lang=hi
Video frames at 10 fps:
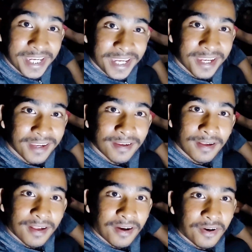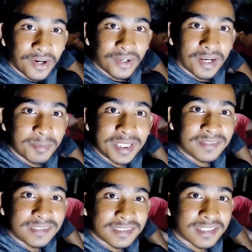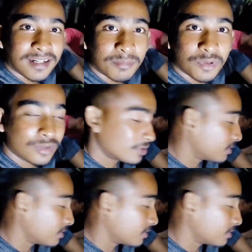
है और अभी देख सकते हैं आप लोग